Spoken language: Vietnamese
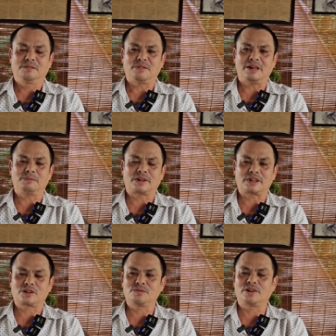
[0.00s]
và một
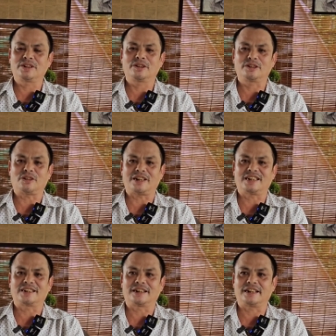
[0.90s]
số vốn nhỏ nhỏ
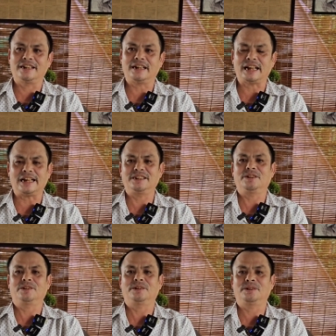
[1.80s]
là gửi
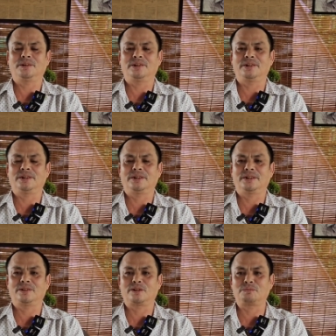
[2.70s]

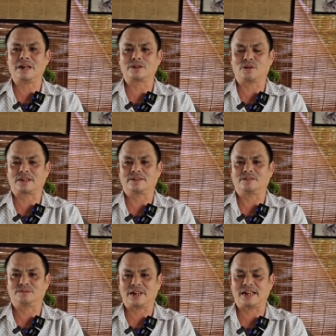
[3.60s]
anh con bác ruột
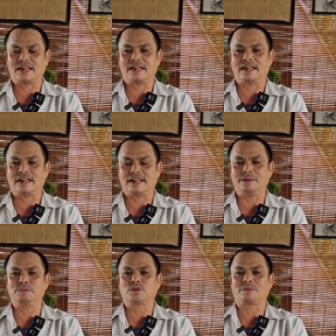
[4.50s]
và
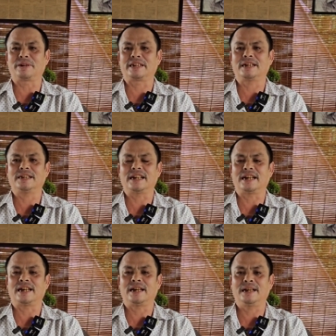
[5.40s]
em ruột mình
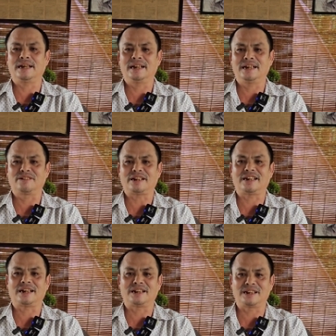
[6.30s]
để gọi
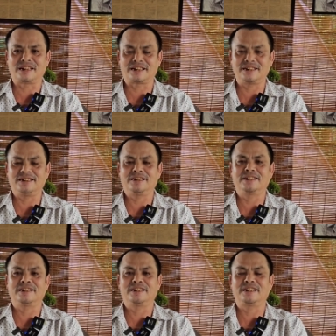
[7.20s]
là cái
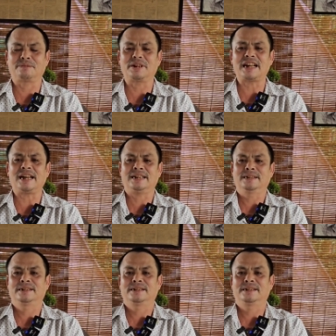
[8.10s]
làm đất đai.